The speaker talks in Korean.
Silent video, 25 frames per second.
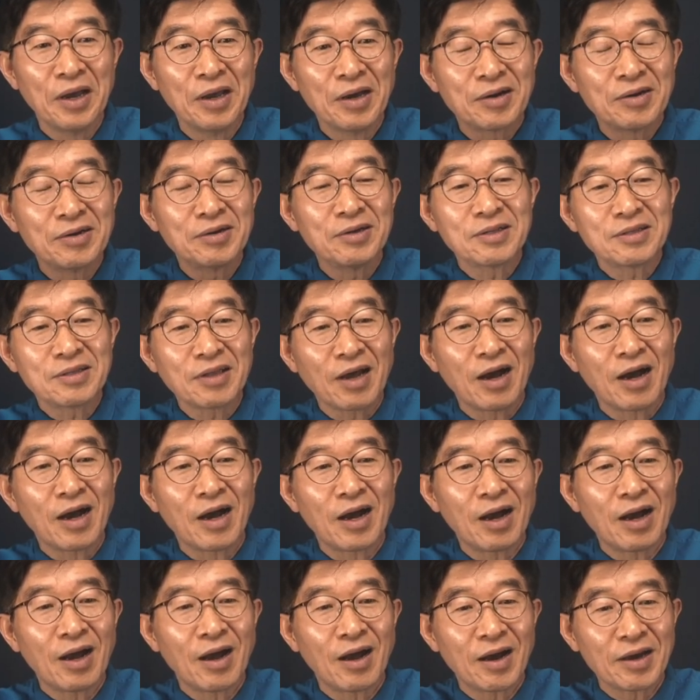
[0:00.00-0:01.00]
그걸
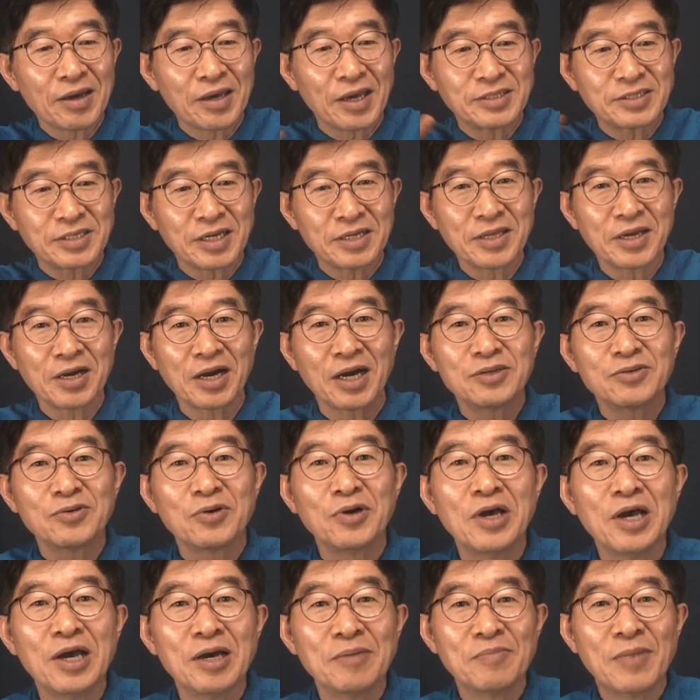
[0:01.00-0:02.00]
다 계산해
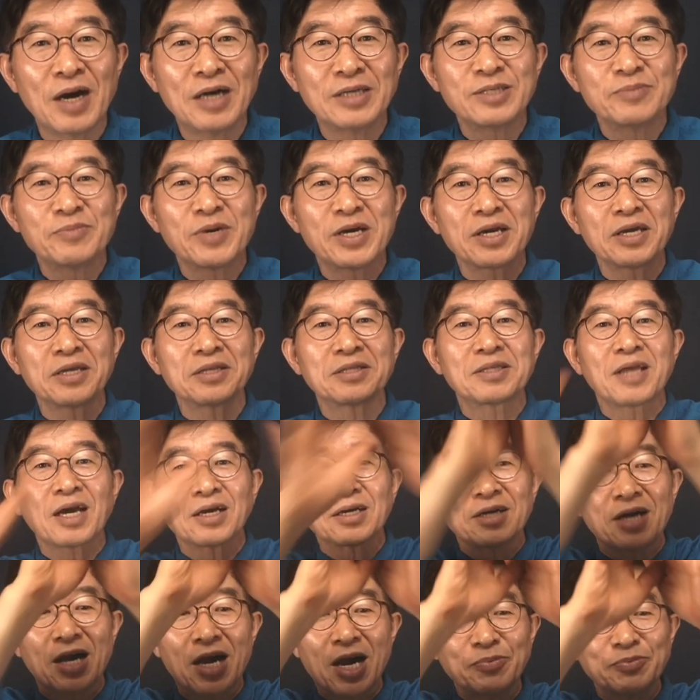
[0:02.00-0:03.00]
가지고 마지막에
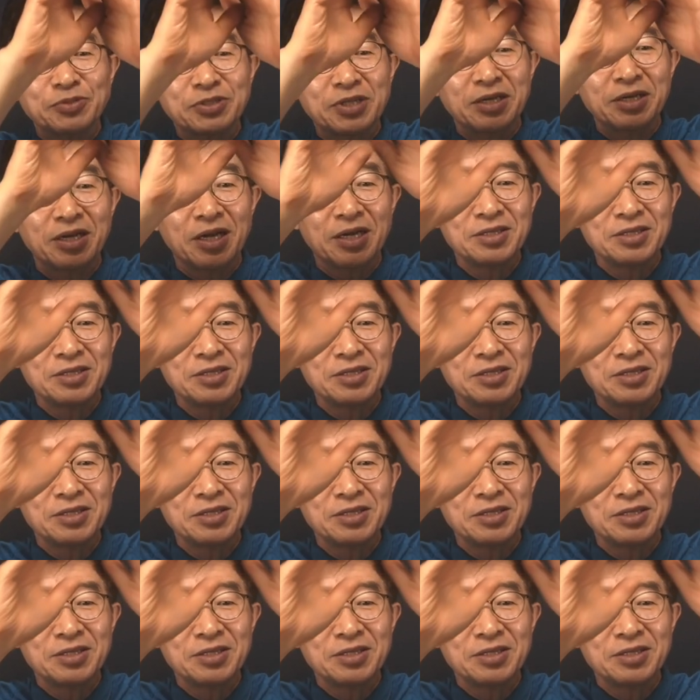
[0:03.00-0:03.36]
딱 합산을